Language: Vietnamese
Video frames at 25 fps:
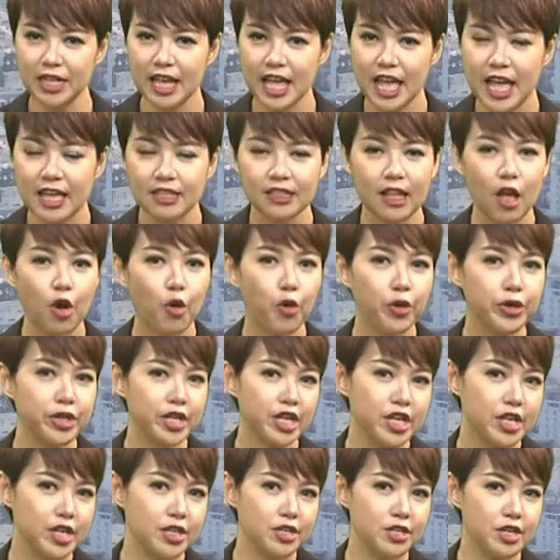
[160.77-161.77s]
Tại hội nghị,
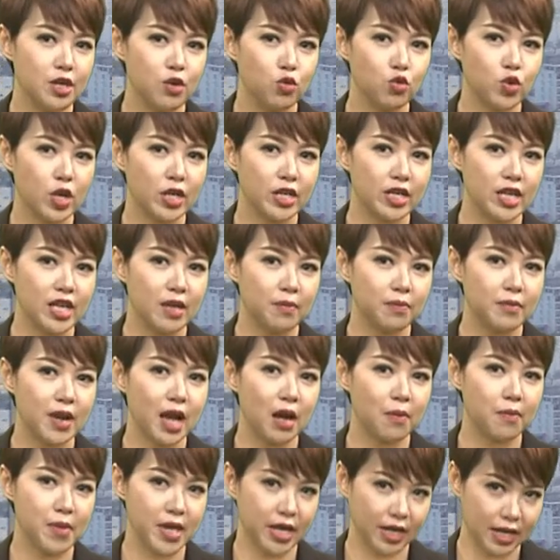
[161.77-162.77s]
nhiều doanh nghiệp, đặc
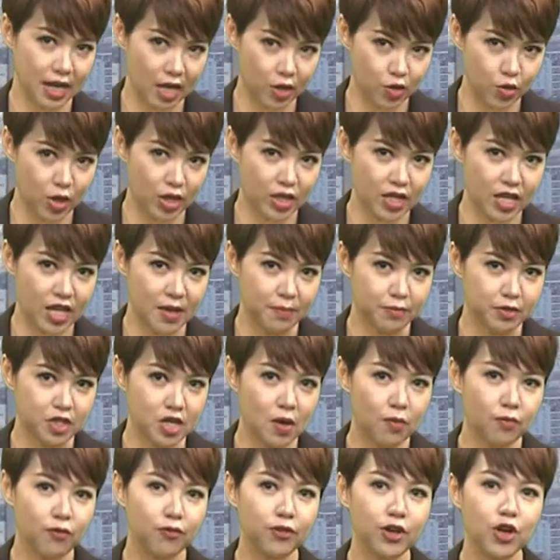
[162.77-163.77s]
biệt là doanh nghiệp trong
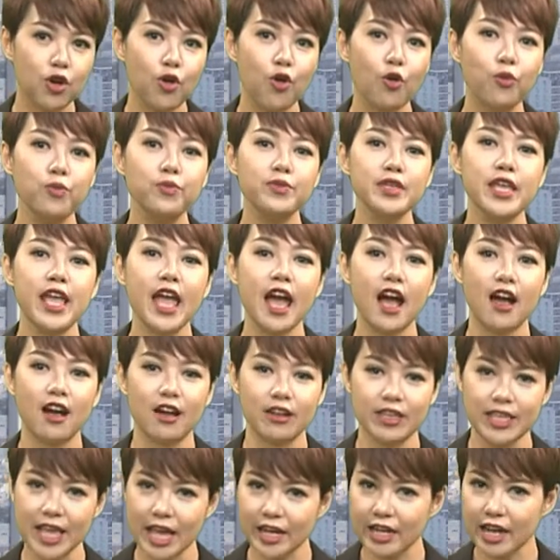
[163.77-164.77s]
phân khúc nhà ở
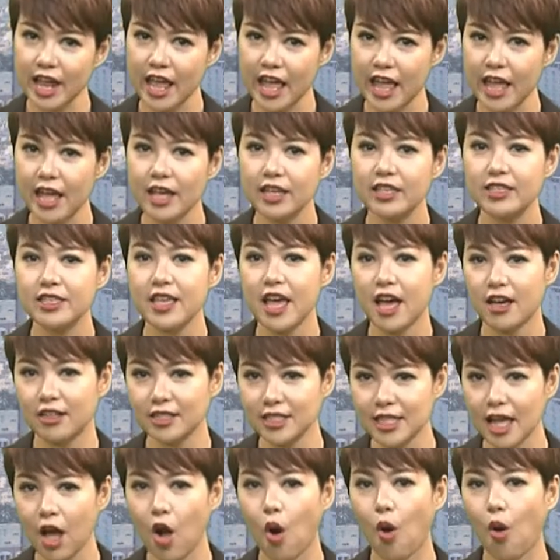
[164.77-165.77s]
giá rẻ, nhà ở xã
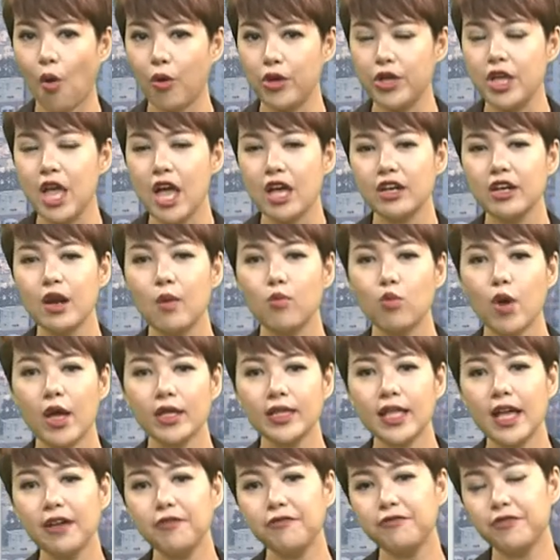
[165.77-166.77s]
hội, đồng loạt than
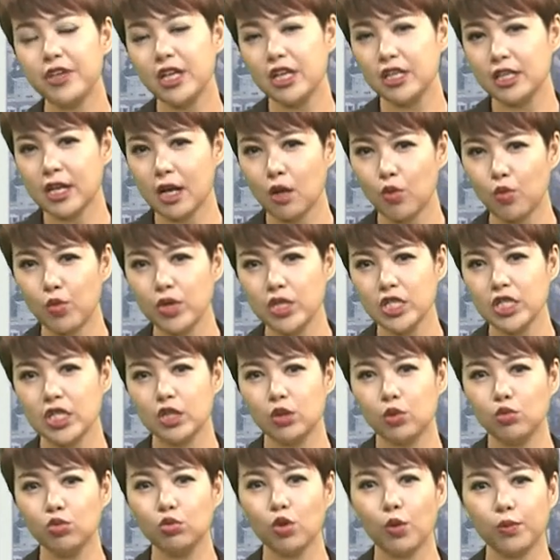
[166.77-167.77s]
phiền rằng quy trình thủ
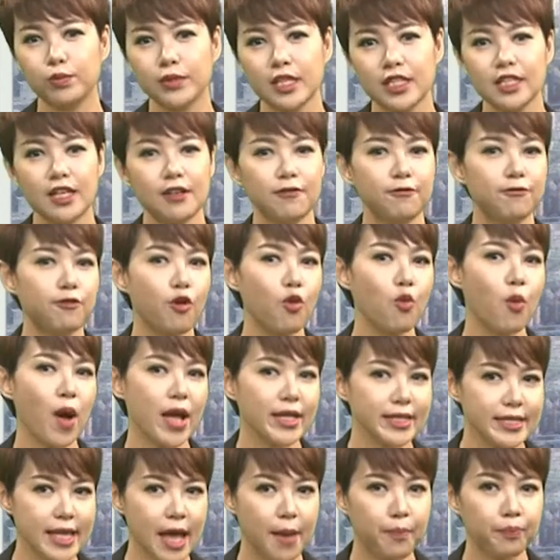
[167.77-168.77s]
tục tại thành phố quá
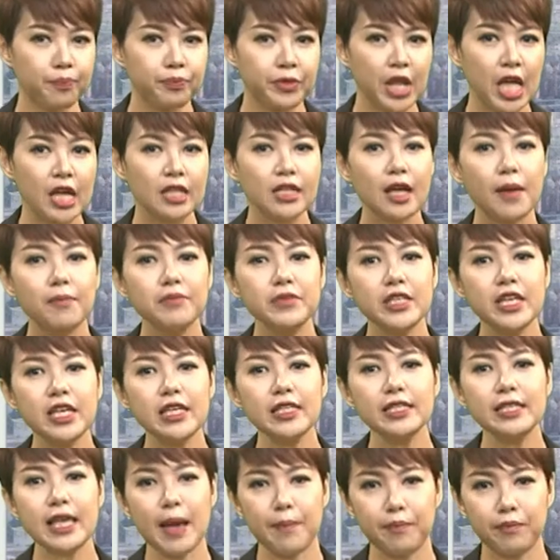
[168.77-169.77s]
chậm, thậm chí
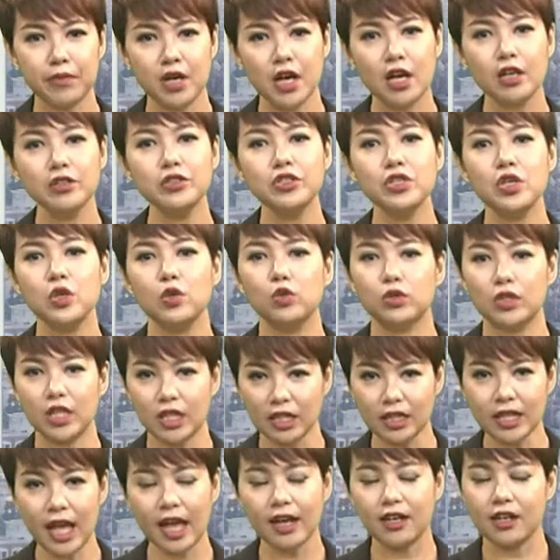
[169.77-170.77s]
chậm hơn nhiều tỉnh
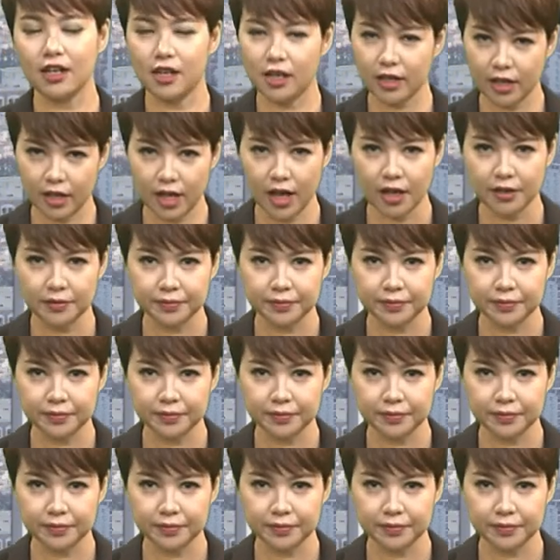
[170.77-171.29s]
thành lân cận.